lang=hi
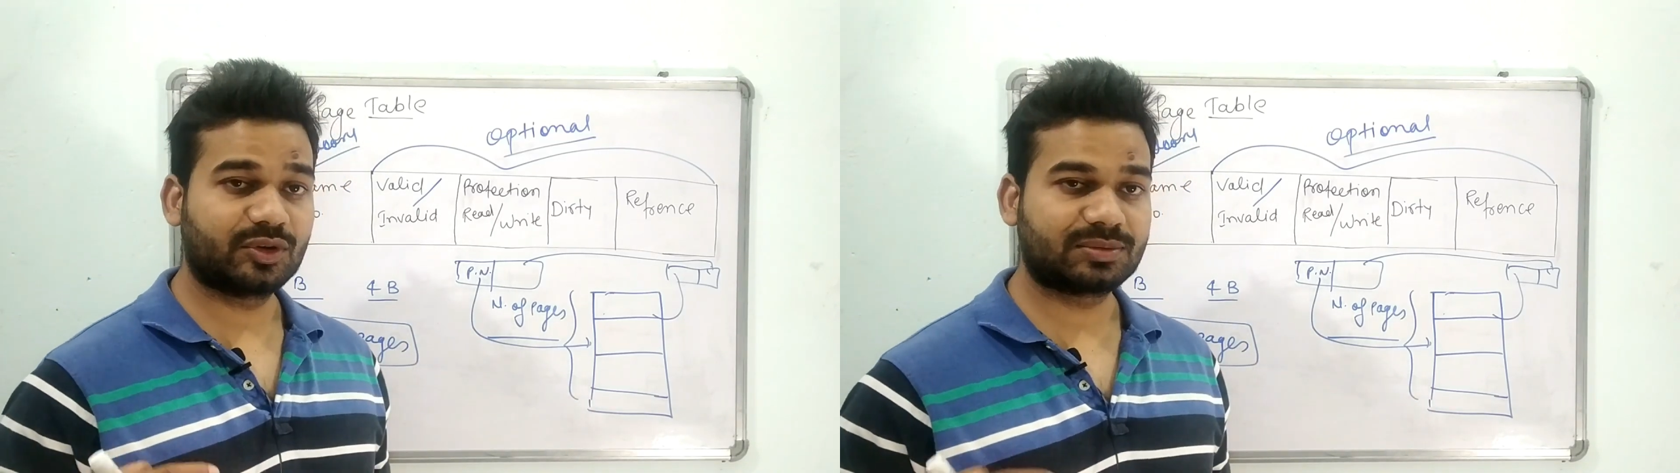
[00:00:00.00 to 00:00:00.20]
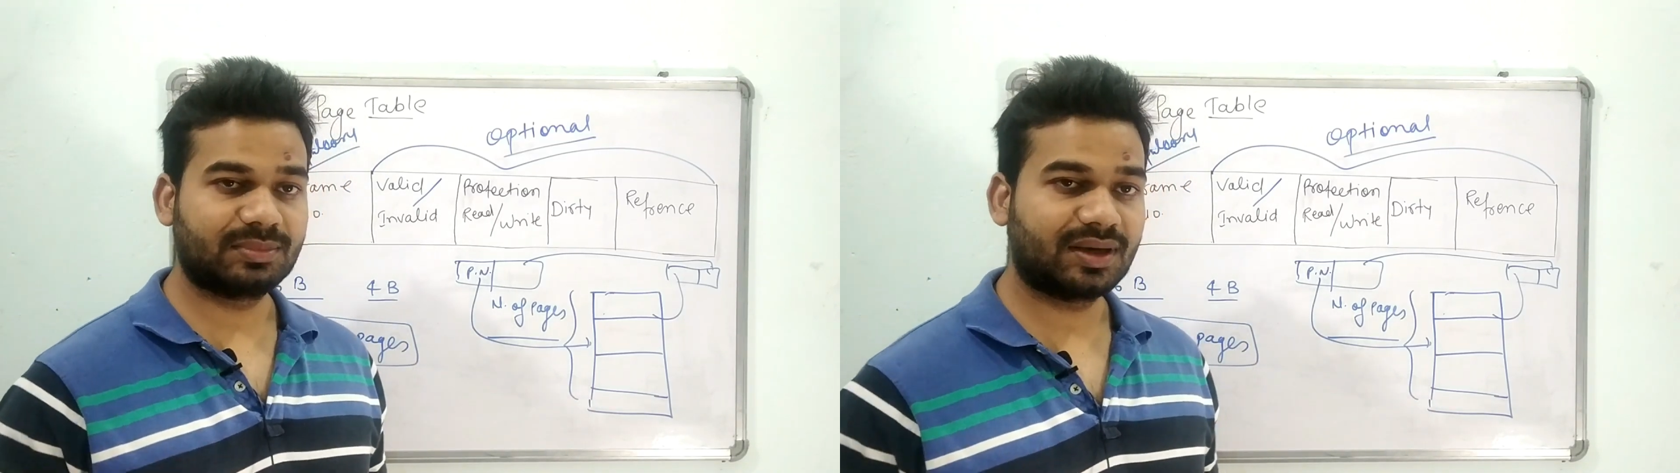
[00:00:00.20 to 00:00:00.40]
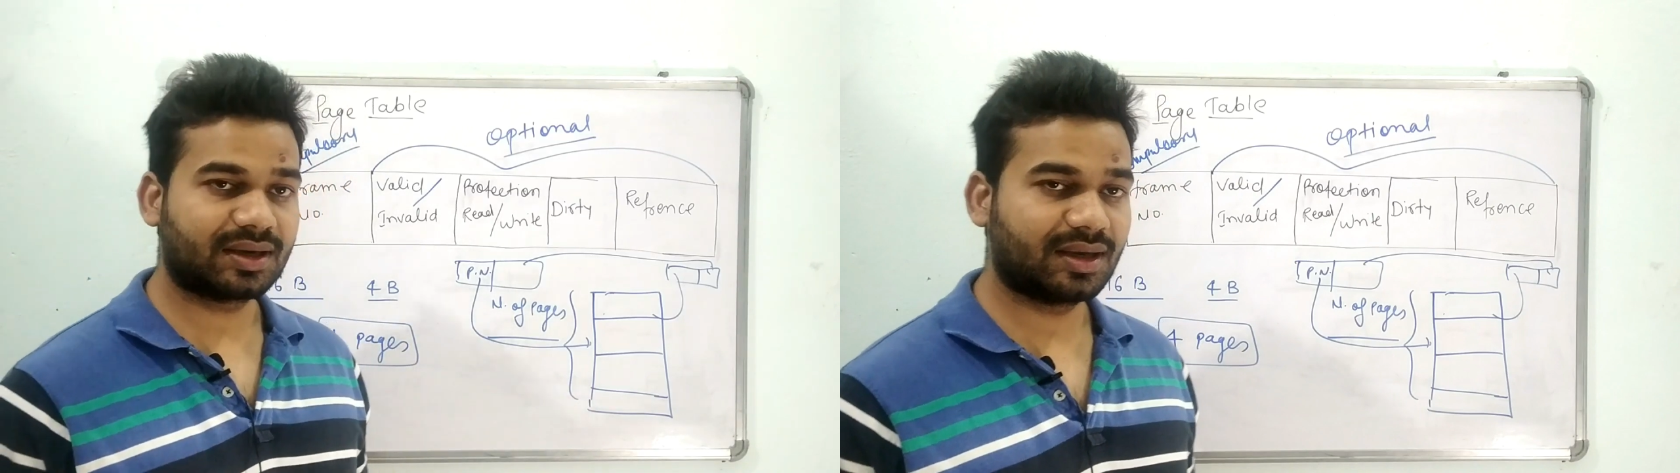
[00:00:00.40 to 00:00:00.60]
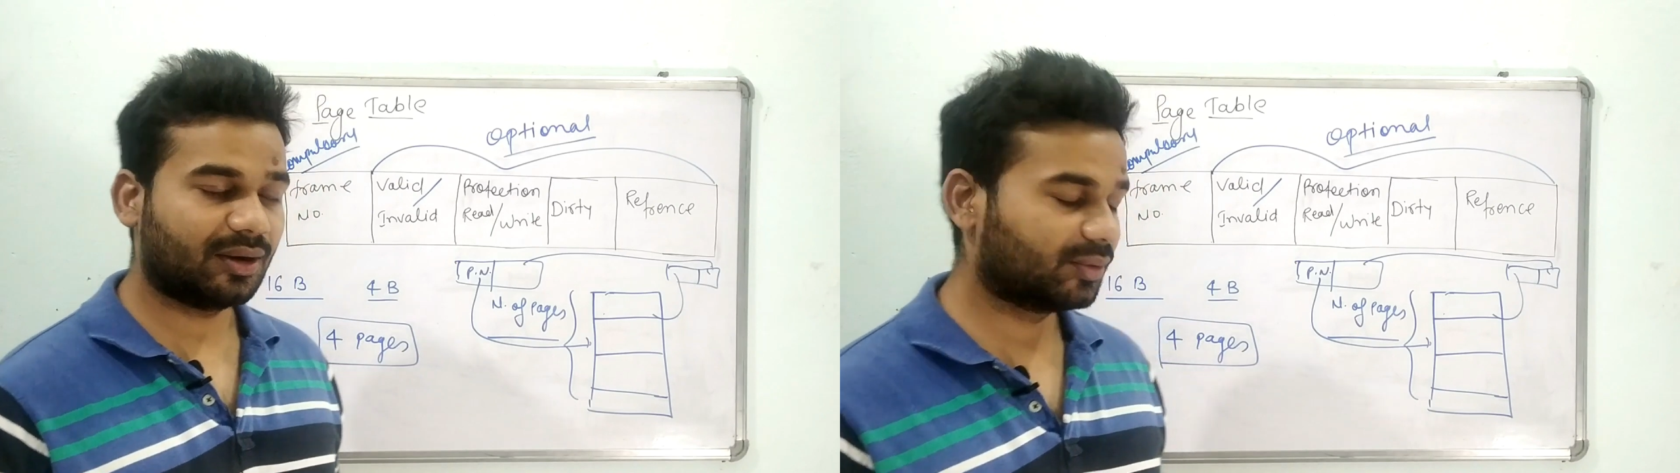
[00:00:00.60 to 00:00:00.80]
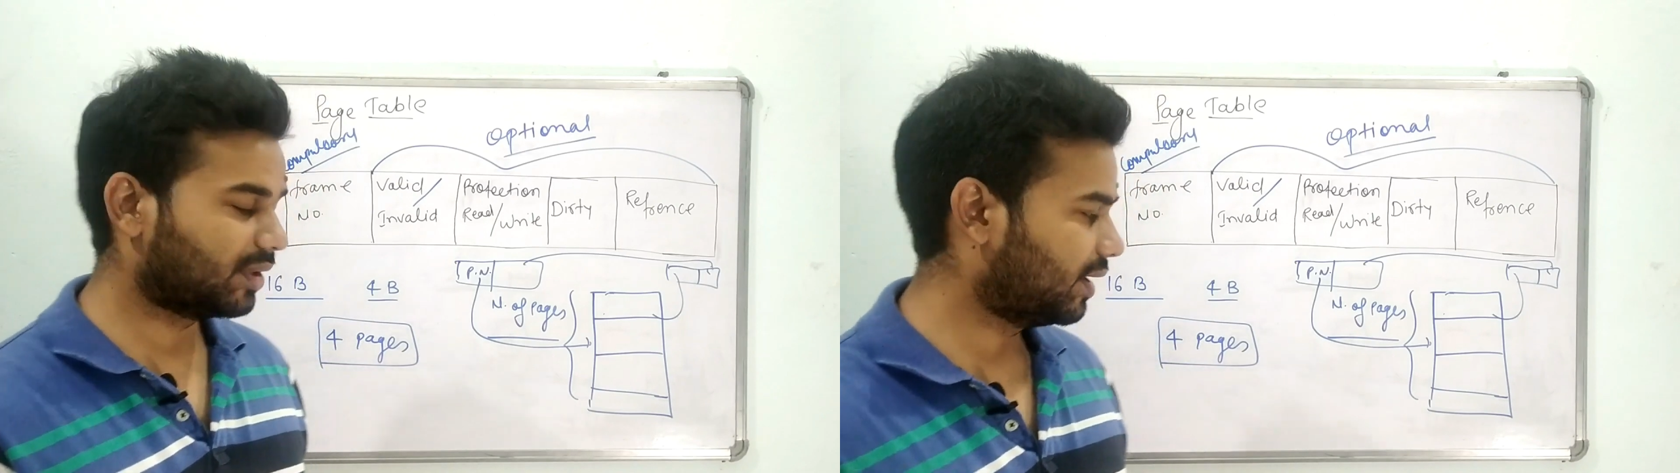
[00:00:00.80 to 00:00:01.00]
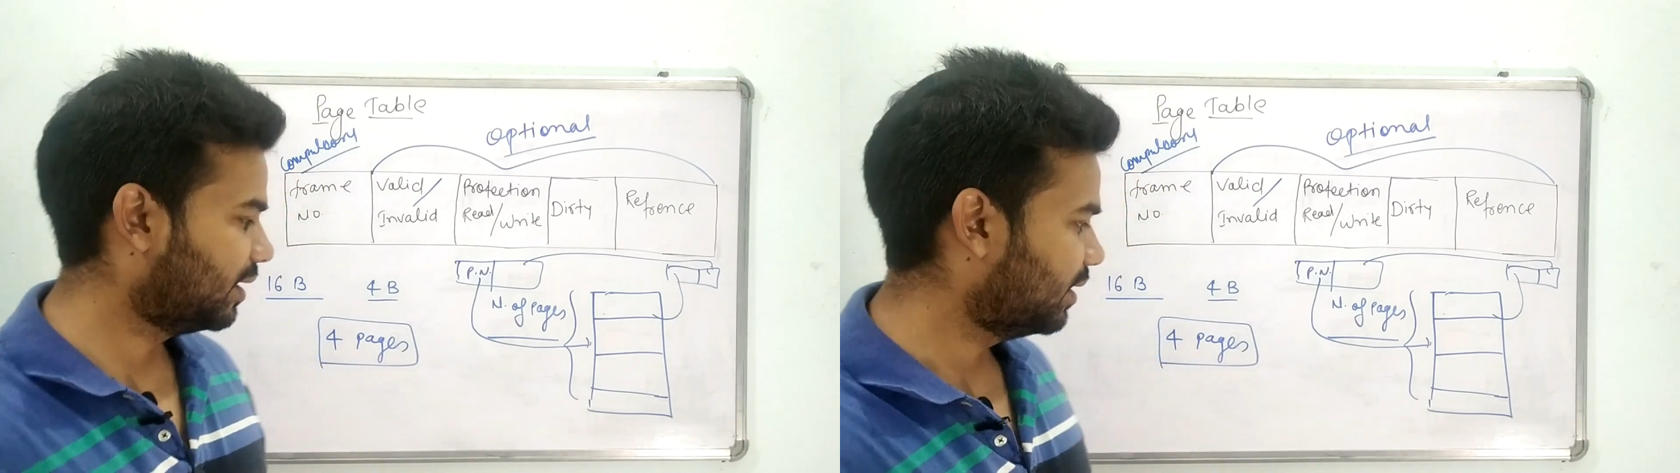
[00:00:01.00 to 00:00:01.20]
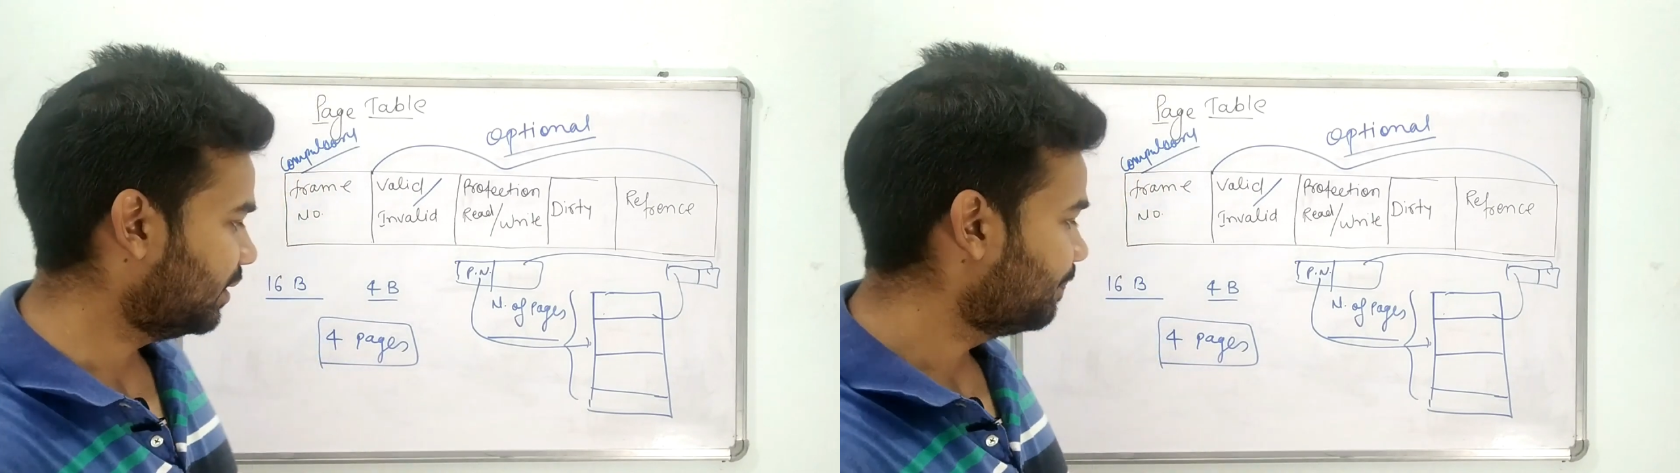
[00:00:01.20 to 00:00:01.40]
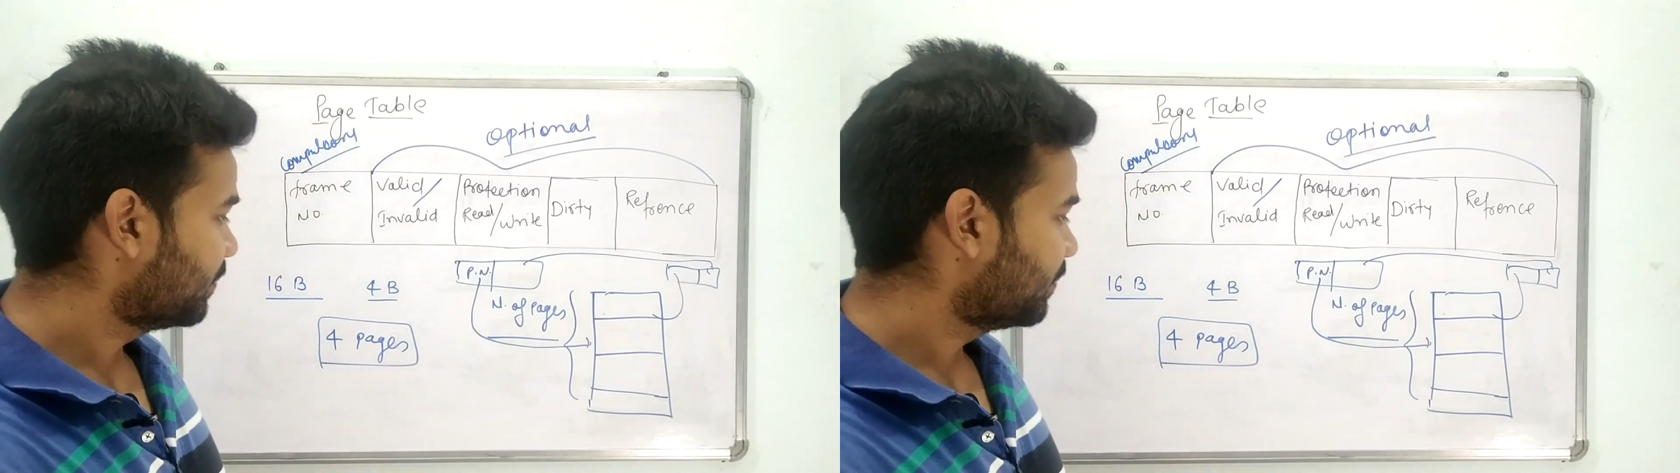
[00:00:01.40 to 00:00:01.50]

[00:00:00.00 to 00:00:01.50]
उसमें क्या होता है